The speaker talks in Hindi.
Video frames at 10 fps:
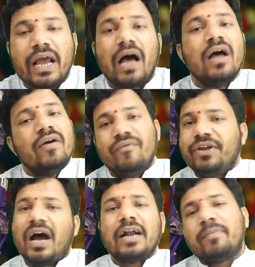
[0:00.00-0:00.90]
गया
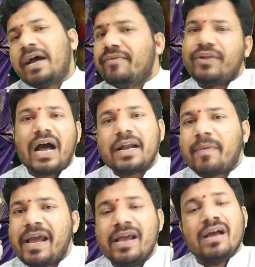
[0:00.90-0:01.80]
विराट भाई विराट
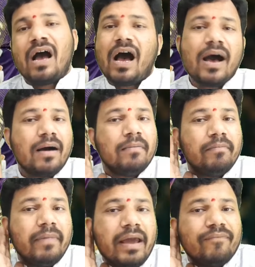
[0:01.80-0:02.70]
भाई हाँ
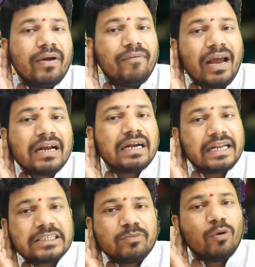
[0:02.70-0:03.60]
मैं
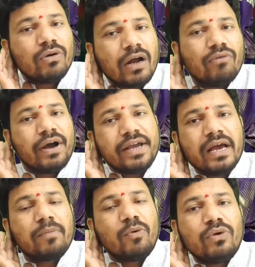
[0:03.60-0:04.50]
वेंकटेश बोल रहा हूँ
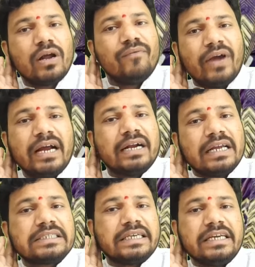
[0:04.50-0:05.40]
अय्यर बोल रहा हूँ
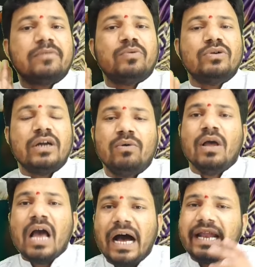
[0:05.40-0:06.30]
वेंकटेश अय्यर बोल रहा हूँ
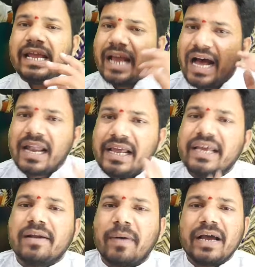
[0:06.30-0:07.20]
अरे यार
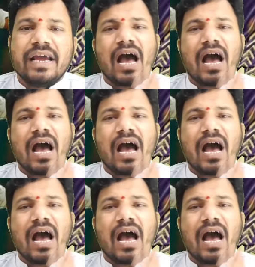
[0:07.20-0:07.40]
अय्यर भाई